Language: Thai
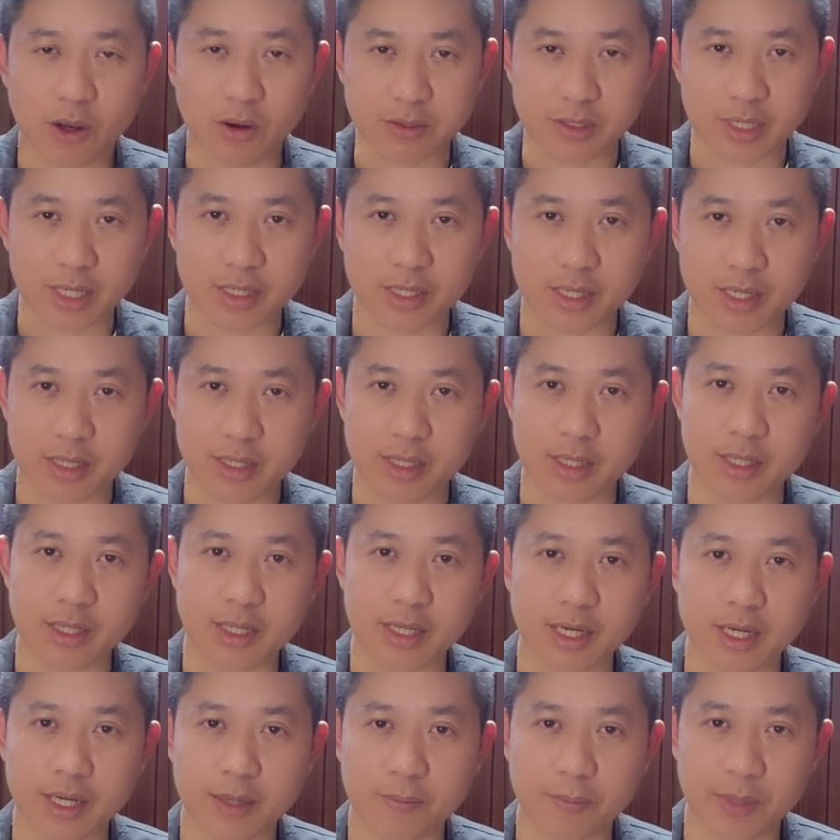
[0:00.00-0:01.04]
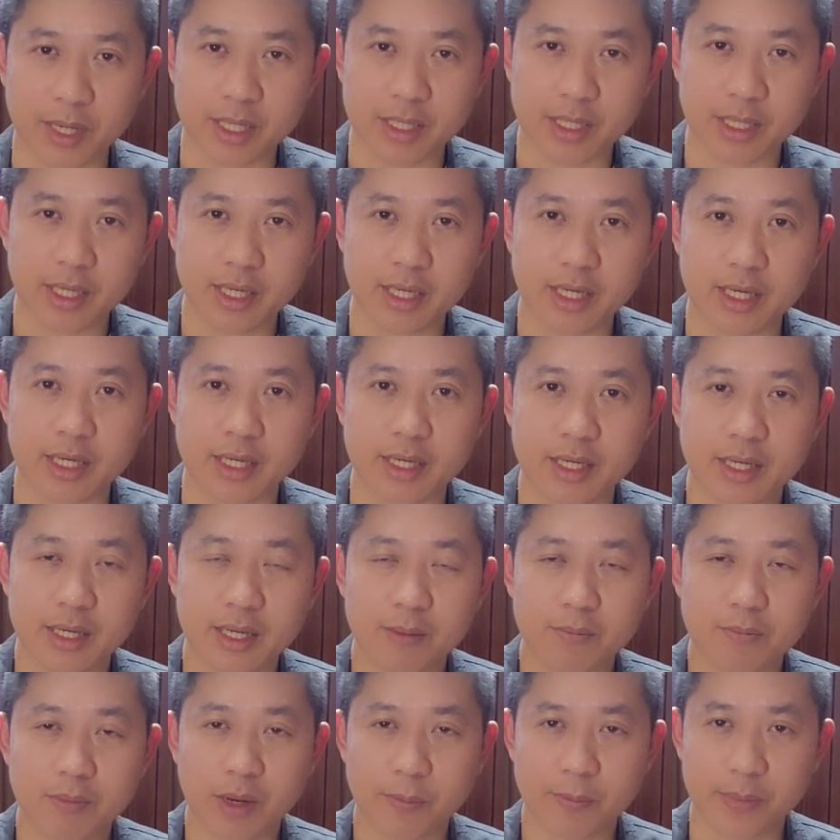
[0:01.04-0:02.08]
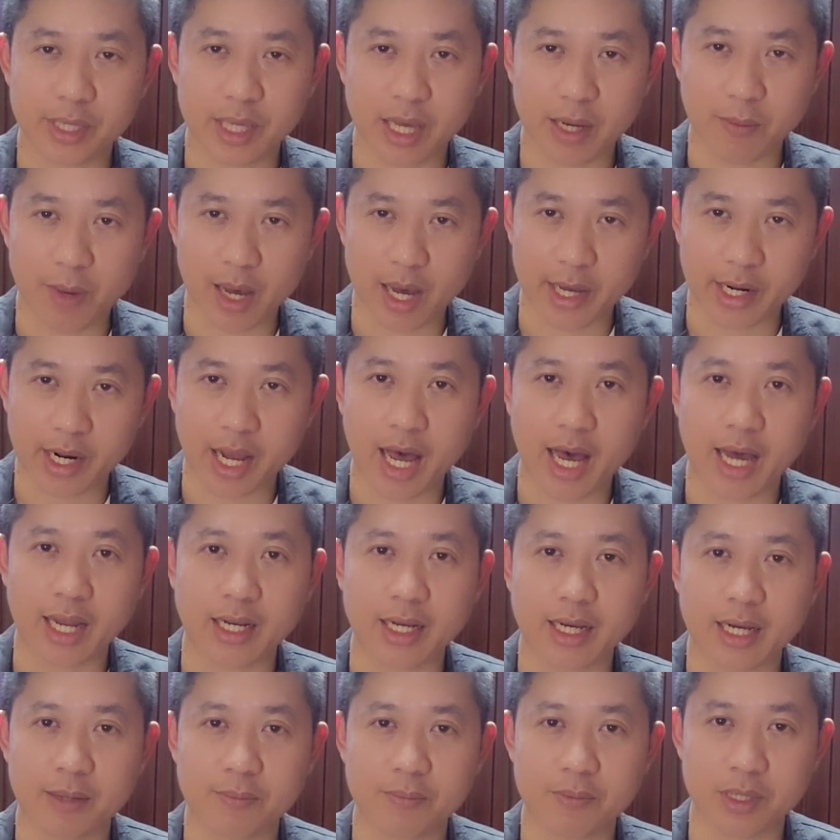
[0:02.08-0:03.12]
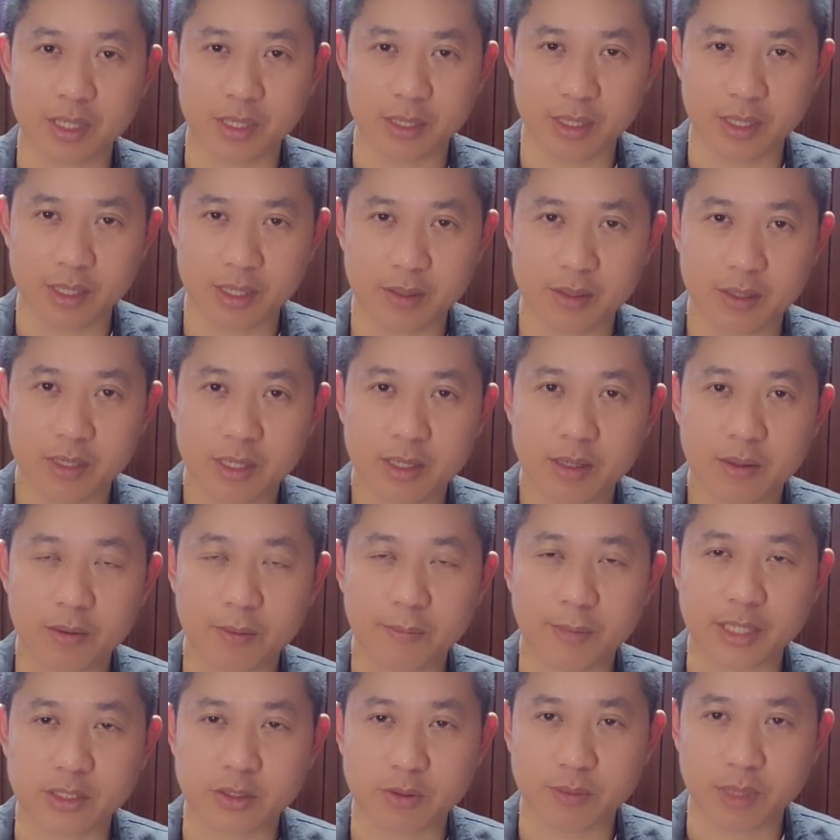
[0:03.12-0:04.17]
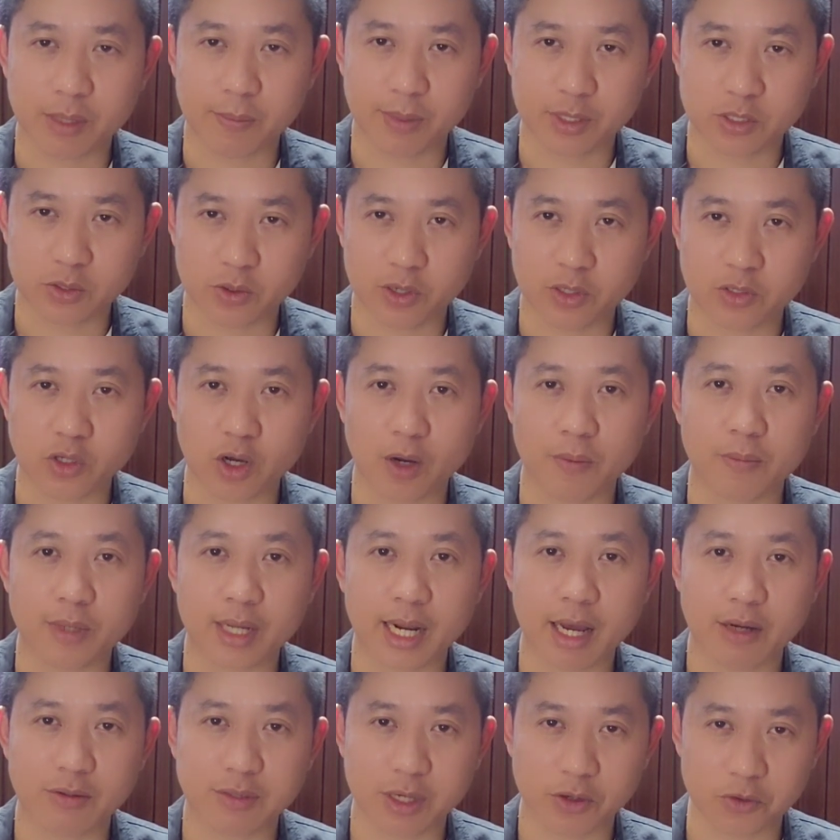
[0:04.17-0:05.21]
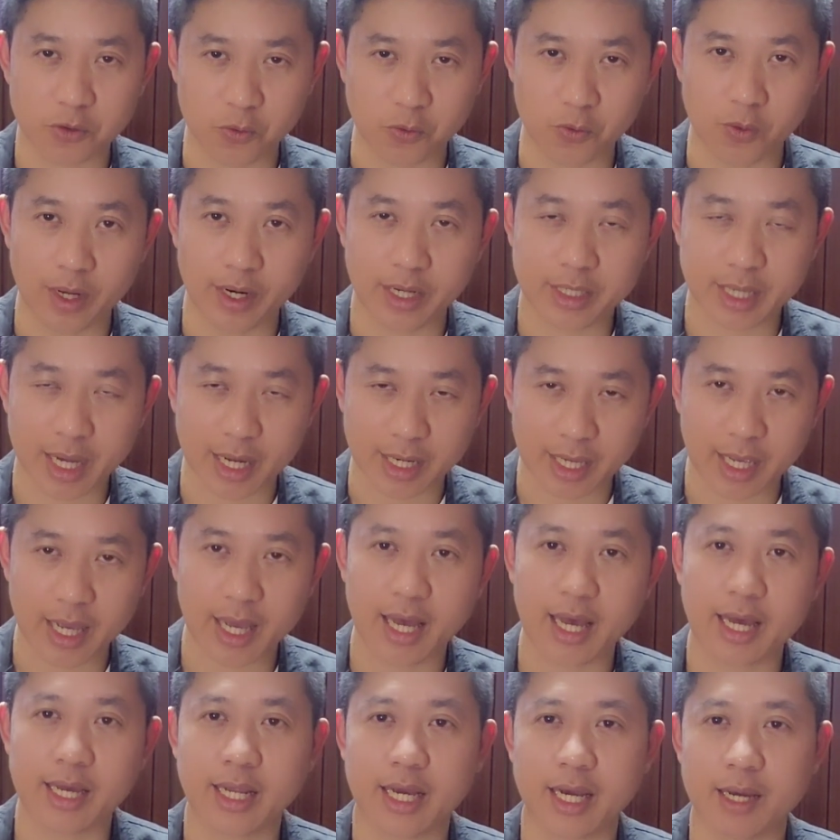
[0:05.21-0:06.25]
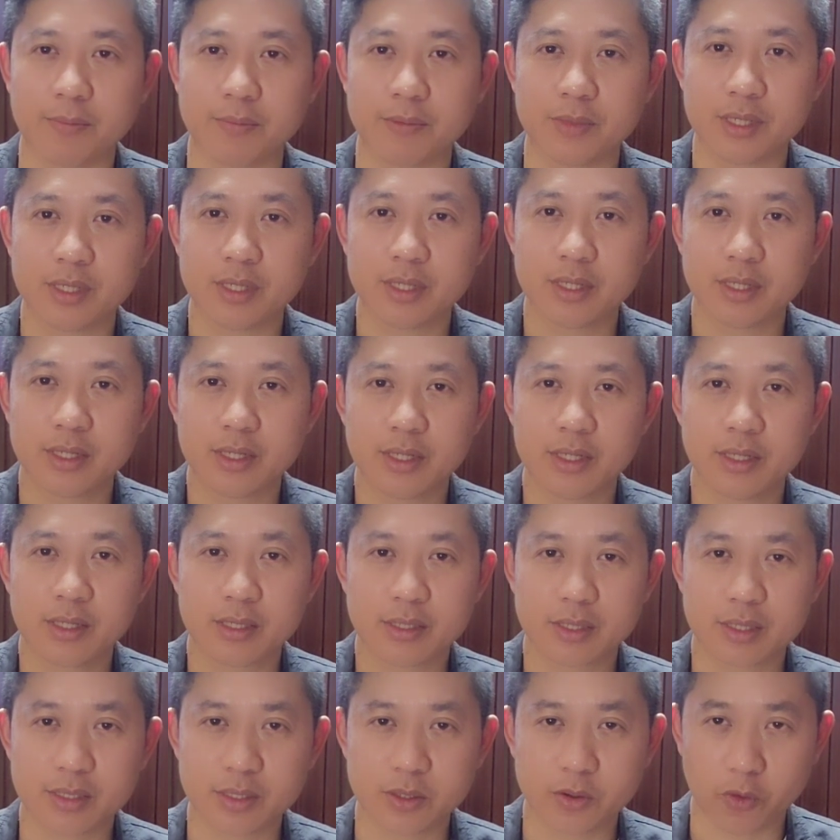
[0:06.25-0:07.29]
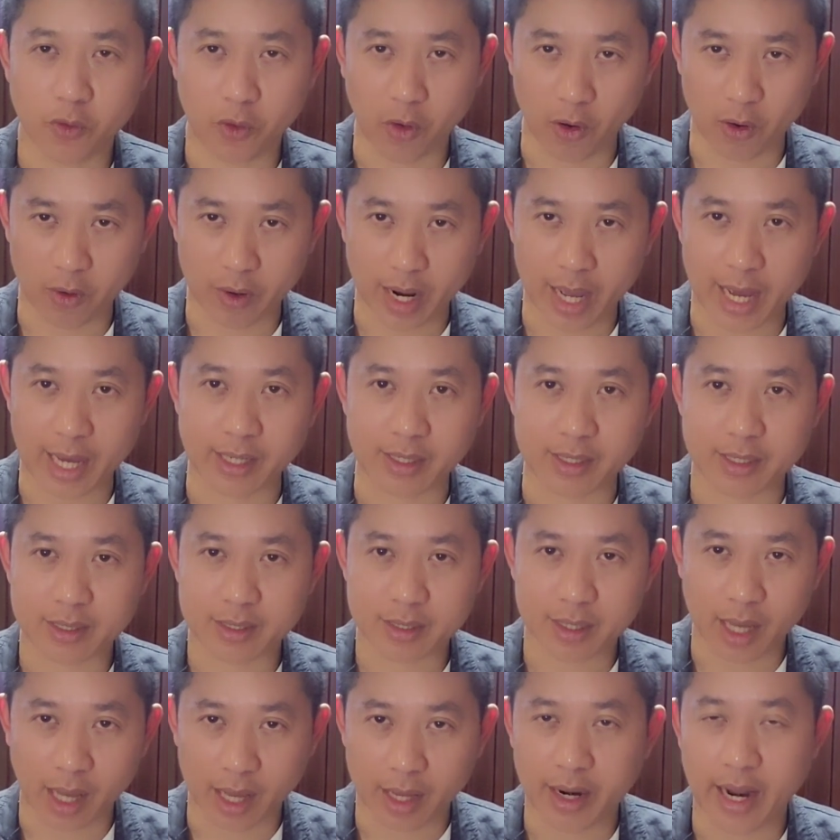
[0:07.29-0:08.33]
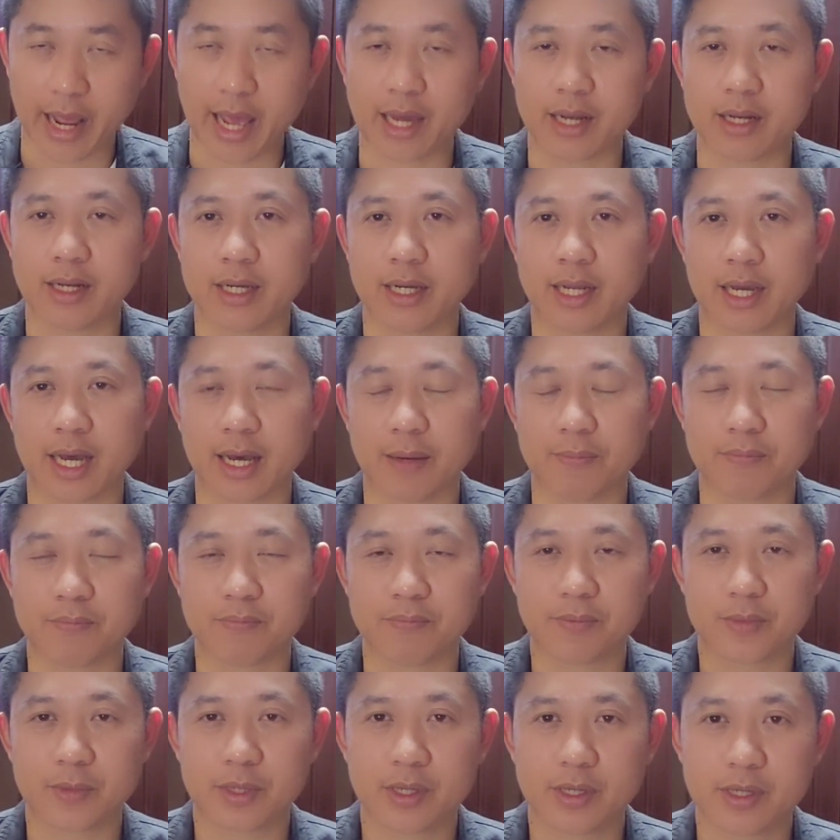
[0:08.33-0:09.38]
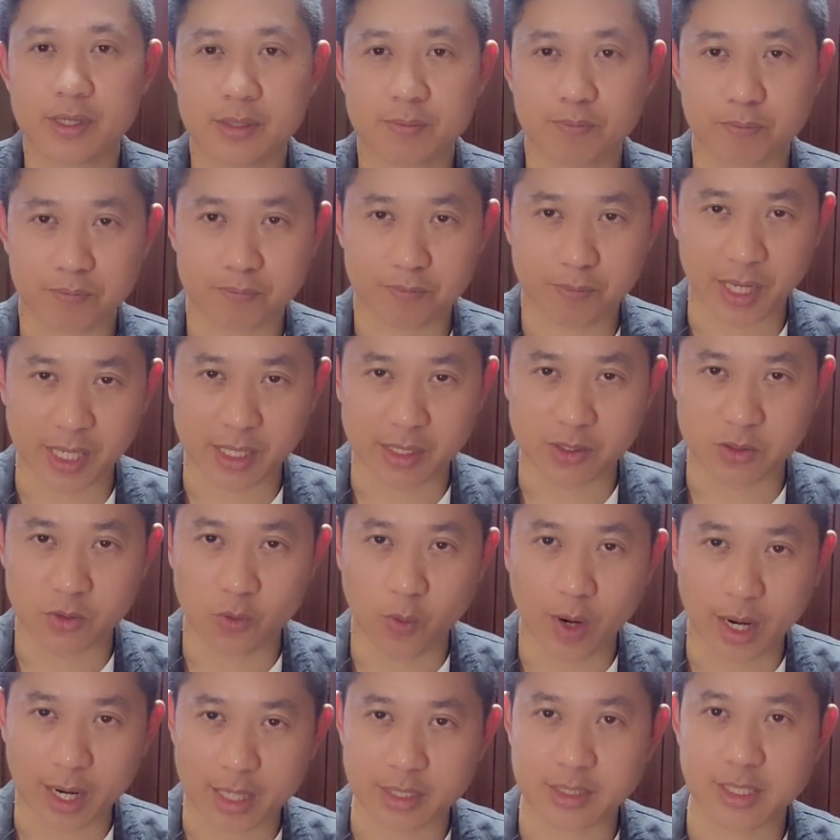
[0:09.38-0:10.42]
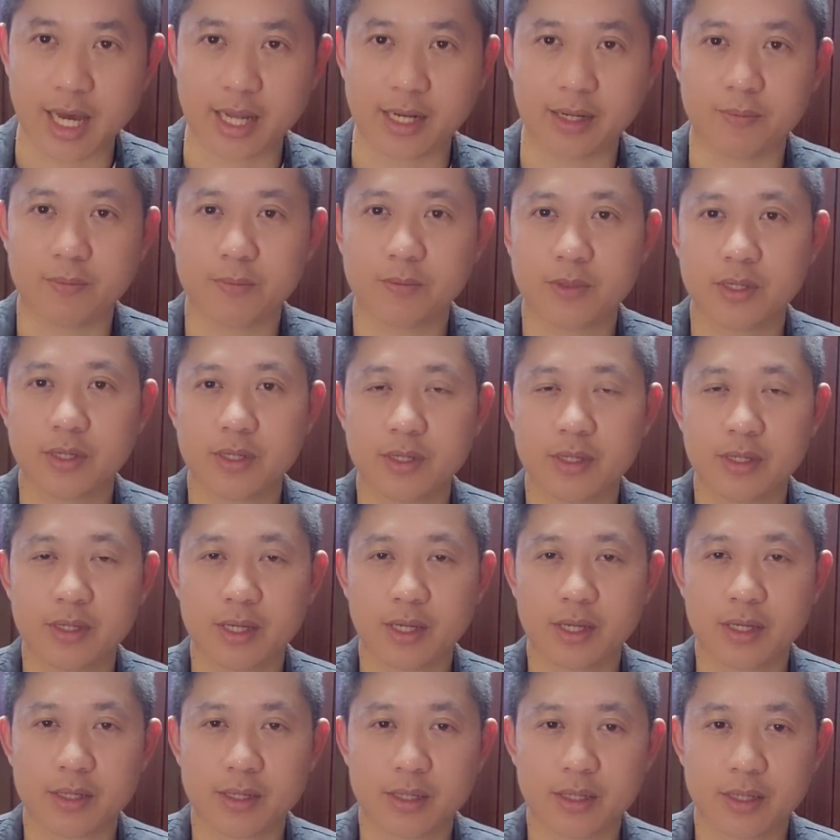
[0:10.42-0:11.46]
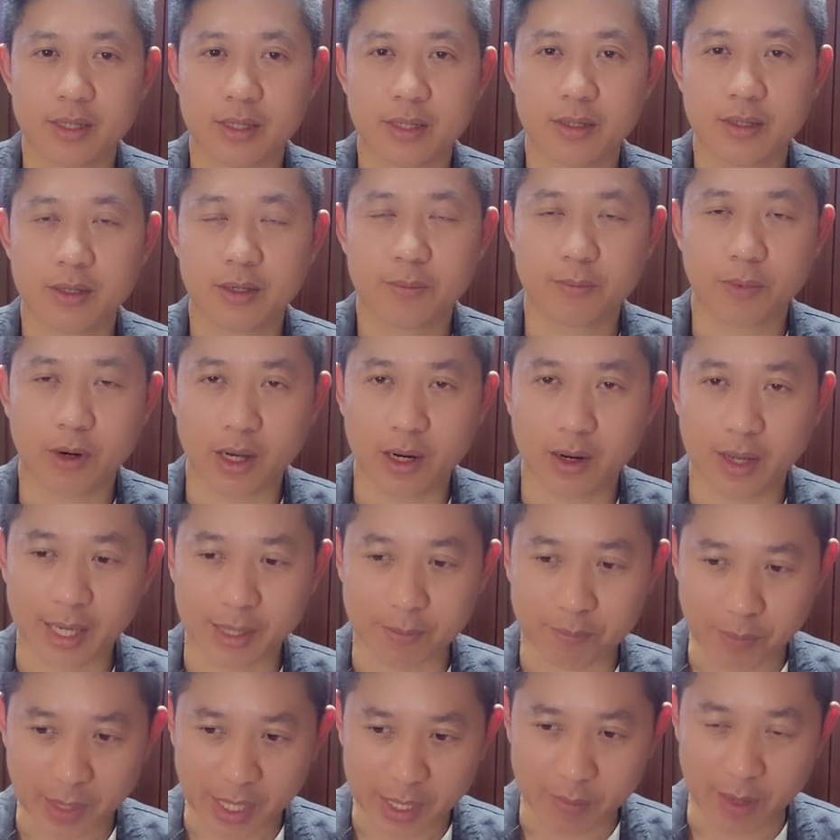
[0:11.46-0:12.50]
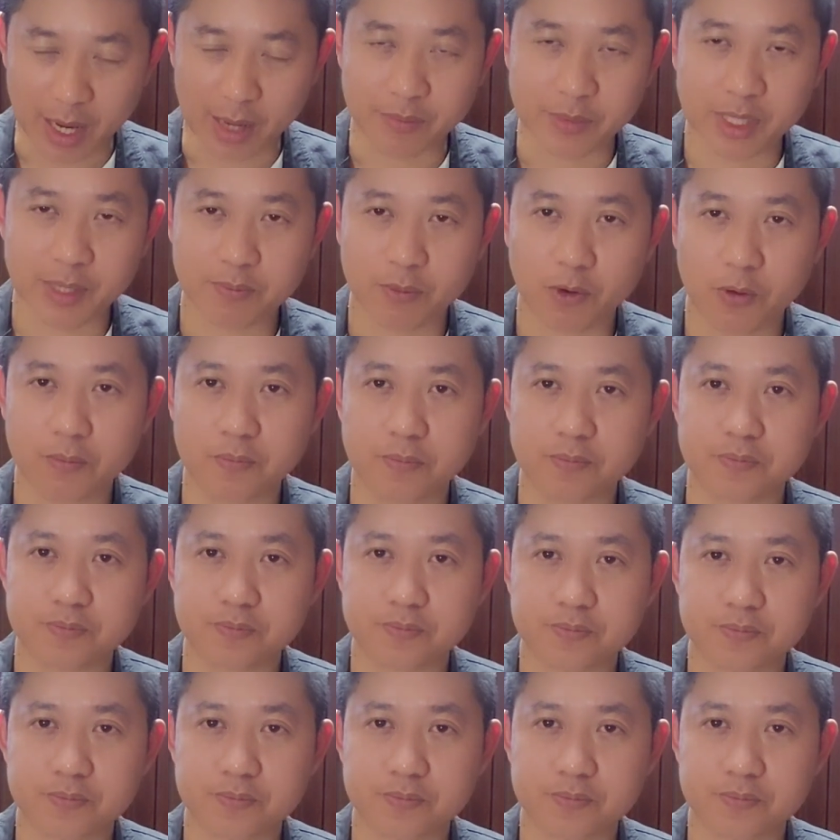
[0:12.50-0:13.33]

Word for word: 2411เนี่ยคือปีที่พระปิยมหาราชนะครับหรือบาทสมเด็จพระจุลจอมเกล้าเจ้าอยู่หัวรัชกาลที่ 5 นะครับ ขึ้นครองราชครั้งแรกเลยนะครับ เป็นยุวกษัตริย์ พอเราเห็นปีแบบนี้ปุ๊บ